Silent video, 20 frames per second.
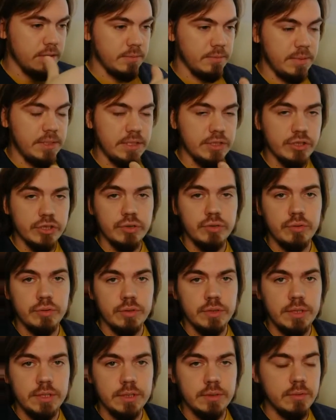ближе к
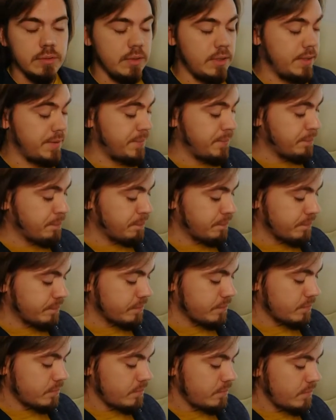кутикуле
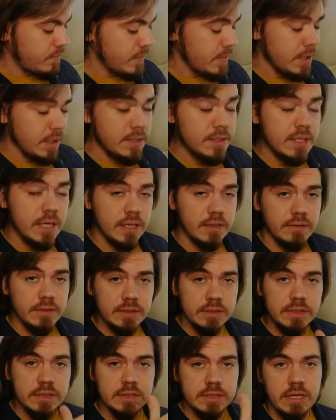и,
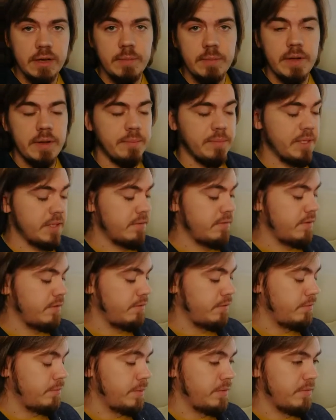соответственно, самое первое
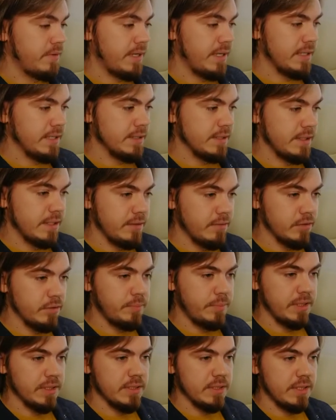вымывается. И вот
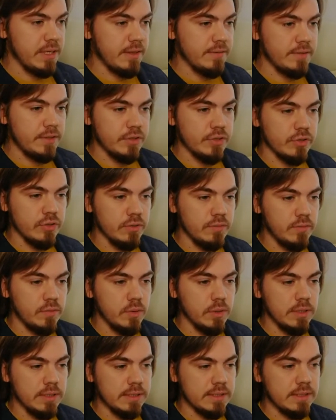представьте, что
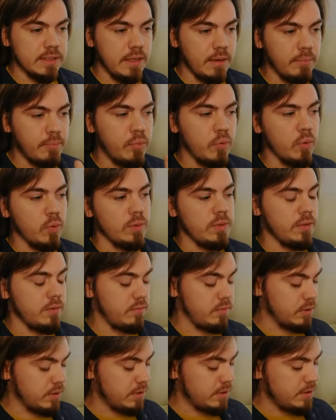волос наполнен
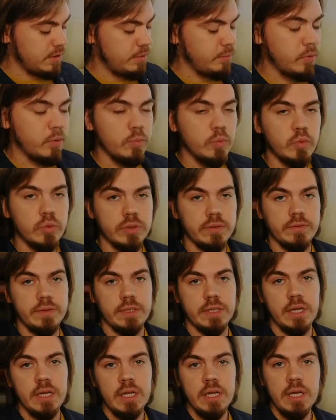вот на седьмом
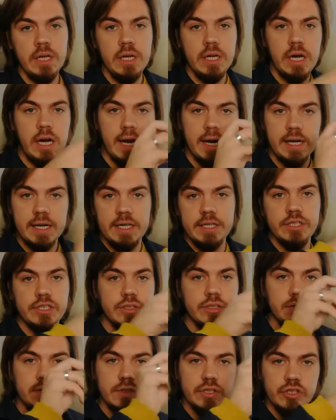уровне
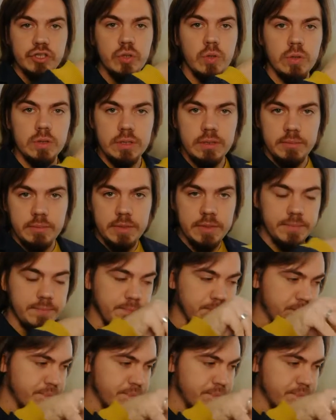оранжево-желтыми